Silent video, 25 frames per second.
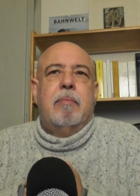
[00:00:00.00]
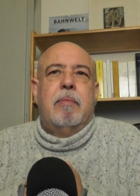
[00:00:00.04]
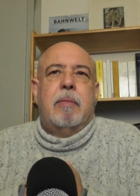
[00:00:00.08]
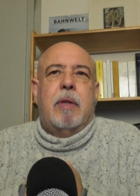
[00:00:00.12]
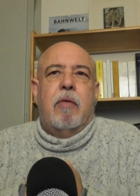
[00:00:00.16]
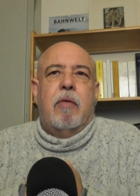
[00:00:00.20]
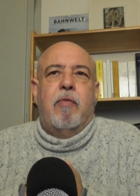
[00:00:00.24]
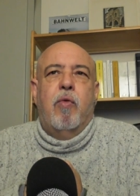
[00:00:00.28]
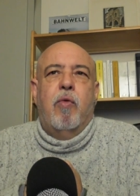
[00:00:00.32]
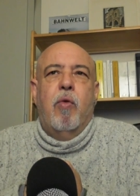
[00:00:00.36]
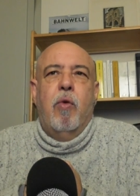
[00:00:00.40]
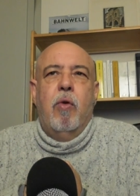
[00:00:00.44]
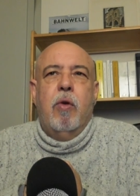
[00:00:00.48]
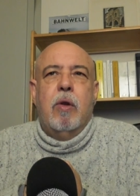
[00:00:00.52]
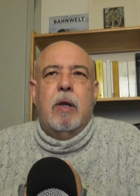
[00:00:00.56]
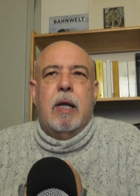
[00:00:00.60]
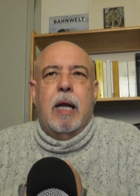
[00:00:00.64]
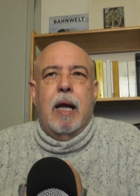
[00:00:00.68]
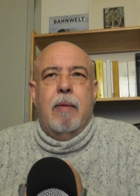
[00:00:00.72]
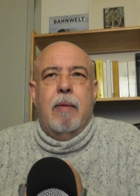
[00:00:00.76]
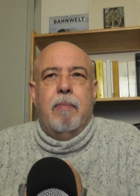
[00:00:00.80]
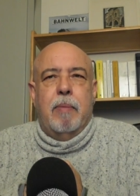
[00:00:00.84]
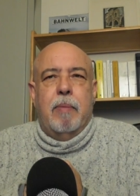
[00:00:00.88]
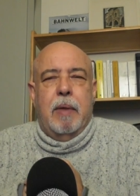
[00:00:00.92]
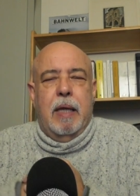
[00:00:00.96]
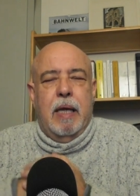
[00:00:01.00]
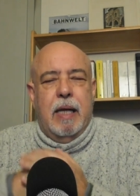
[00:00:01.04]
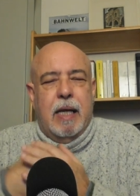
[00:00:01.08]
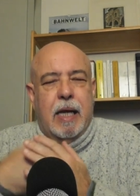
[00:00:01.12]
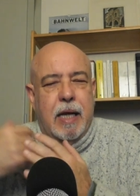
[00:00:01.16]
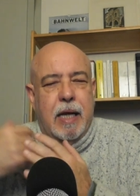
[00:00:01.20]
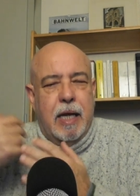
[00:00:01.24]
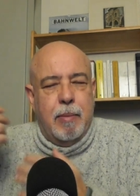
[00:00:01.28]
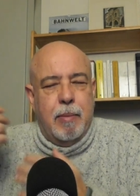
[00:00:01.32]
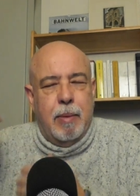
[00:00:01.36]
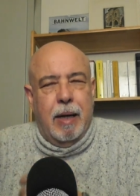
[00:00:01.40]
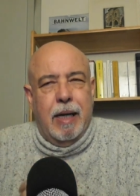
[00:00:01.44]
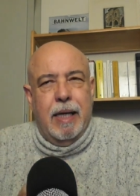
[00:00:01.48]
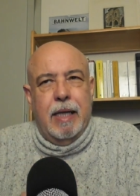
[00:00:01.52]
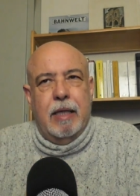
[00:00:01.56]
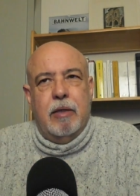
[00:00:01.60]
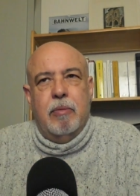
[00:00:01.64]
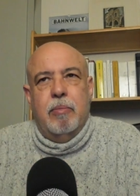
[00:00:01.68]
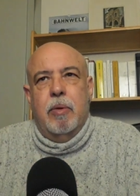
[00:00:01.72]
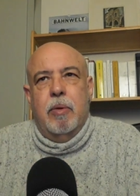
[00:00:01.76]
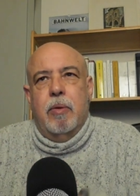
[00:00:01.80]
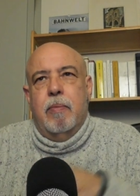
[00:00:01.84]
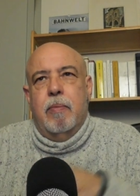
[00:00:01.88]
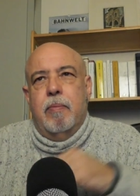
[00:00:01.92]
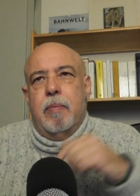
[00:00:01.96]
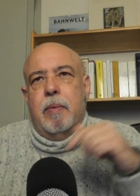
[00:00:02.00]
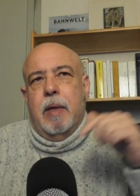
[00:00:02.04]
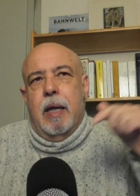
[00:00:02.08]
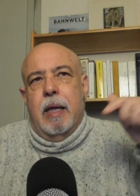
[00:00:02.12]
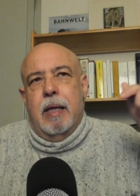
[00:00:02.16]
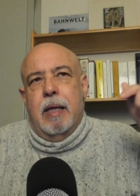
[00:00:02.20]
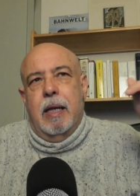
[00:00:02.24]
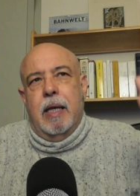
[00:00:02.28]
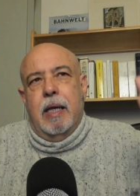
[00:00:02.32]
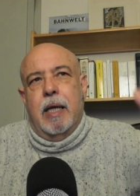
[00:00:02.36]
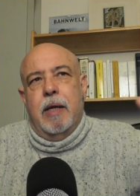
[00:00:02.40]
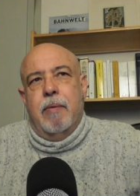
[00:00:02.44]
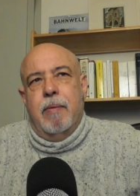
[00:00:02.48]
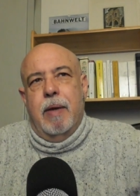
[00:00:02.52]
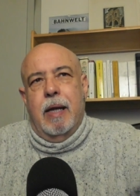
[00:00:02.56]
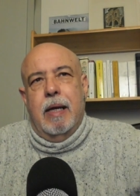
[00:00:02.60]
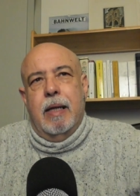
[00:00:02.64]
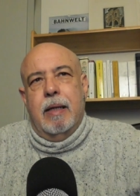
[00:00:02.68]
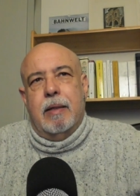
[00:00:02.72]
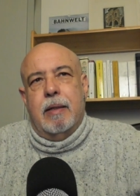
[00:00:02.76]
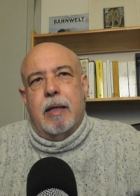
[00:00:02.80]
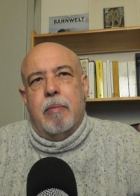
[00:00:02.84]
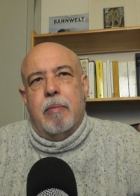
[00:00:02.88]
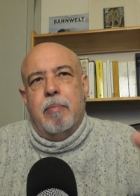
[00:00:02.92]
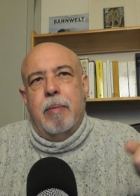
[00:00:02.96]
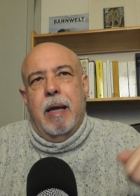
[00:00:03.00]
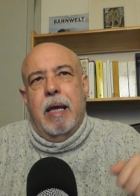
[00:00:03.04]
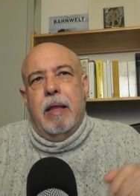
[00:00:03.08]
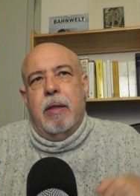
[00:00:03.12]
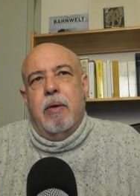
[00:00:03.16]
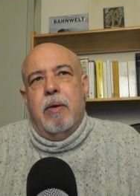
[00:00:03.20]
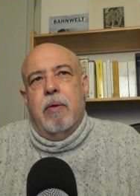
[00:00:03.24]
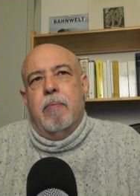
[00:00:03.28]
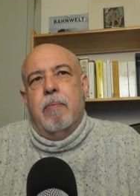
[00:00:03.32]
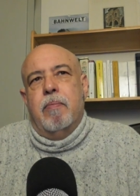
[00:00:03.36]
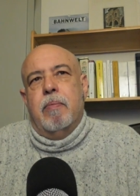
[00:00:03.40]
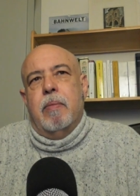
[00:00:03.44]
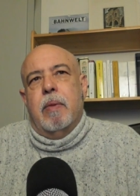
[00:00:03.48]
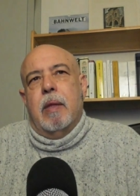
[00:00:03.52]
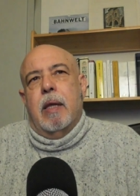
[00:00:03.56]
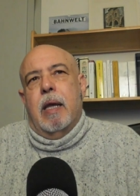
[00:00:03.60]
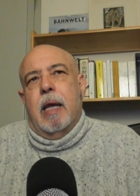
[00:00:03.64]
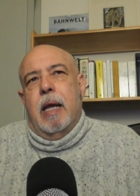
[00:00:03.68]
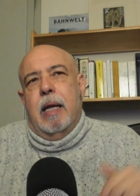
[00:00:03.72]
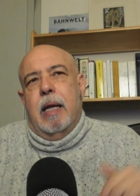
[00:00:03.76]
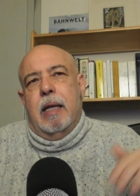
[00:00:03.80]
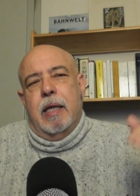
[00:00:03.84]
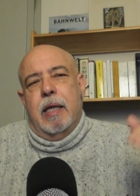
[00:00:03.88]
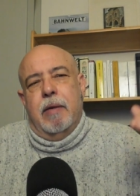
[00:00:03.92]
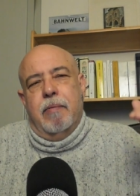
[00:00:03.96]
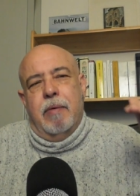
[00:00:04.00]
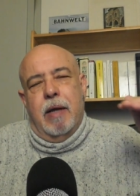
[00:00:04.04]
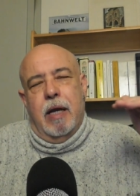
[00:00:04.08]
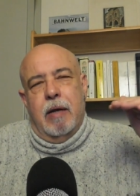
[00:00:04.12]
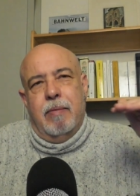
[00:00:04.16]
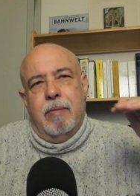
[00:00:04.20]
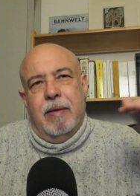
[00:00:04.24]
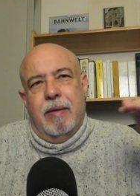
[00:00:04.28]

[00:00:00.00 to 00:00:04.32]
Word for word: trifulca y canibalismo en el nivel intermedio, el nivel